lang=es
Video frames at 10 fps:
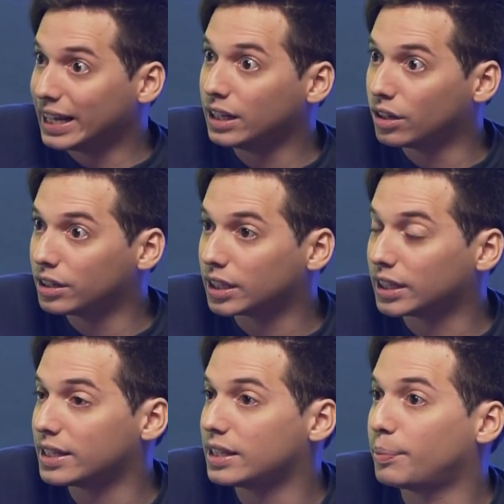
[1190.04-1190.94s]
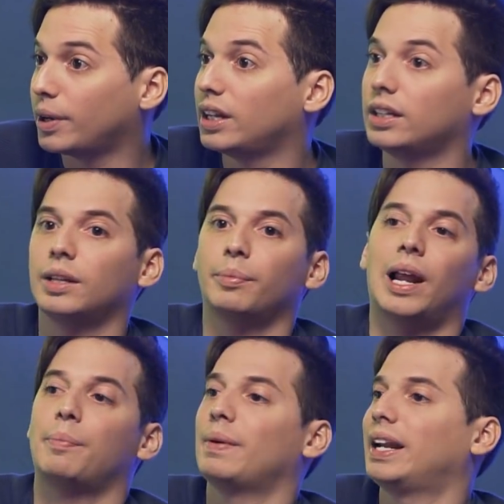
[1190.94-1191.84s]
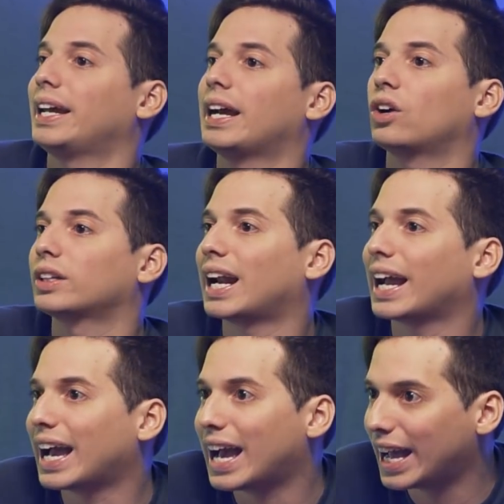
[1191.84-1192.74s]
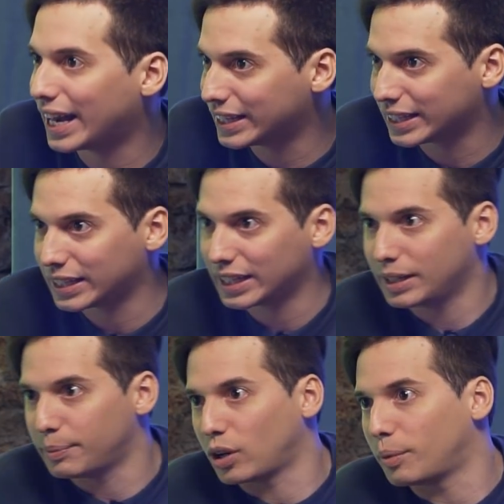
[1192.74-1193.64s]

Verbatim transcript: han ido, ¿entendés? Tipo, y tipo a las pibas le querían cortar la cara, ¿entendés? Tipo